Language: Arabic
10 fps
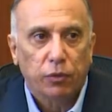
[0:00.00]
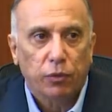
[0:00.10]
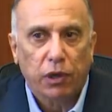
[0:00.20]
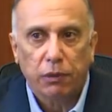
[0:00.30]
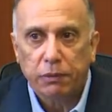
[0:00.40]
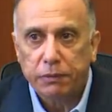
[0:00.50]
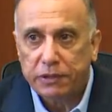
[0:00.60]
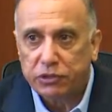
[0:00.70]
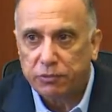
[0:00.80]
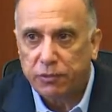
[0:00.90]
وقبل أن نبدأ
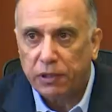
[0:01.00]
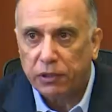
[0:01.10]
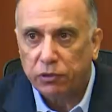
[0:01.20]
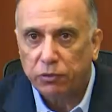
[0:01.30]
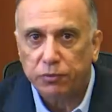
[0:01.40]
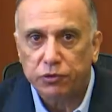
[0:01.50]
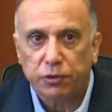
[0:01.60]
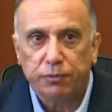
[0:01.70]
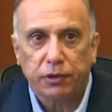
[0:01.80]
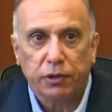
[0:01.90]
اجتماعنا أطلب من
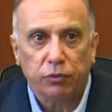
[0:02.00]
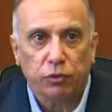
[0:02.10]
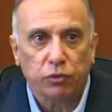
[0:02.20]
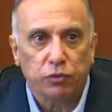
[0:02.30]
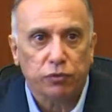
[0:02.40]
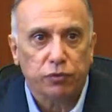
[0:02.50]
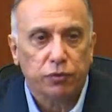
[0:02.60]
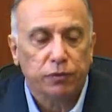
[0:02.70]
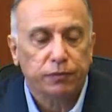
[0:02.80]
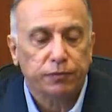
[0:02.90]
الجميع الوقوف
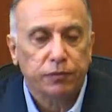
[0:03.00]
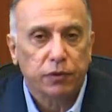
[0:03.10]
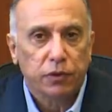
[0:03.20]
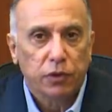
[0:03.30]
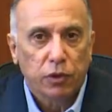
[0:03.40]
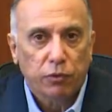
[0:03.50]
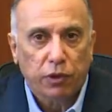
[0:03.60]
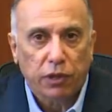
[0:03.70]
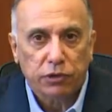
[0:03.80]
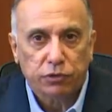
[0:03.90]

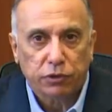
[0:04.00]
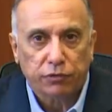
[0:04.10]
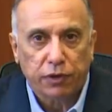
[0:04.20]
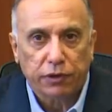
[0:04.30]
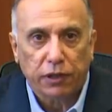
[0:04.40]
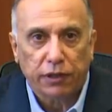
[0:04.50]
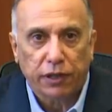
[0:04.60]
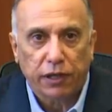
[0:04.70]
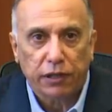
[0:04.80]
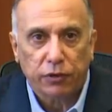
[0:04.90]
وقراءة صوت الفاتحة
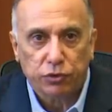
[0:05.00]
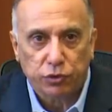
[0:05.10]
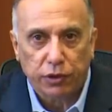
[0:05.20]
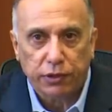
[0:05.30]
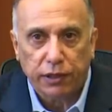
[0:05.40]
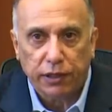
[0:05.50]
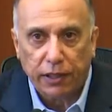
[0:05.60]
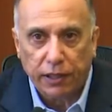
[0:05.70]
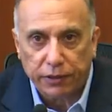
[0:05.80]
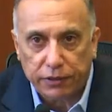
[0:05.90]
للضحايا والشهداء
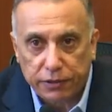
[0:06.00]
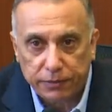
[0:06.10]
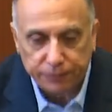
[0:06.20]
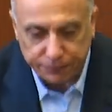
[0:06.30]
الحادث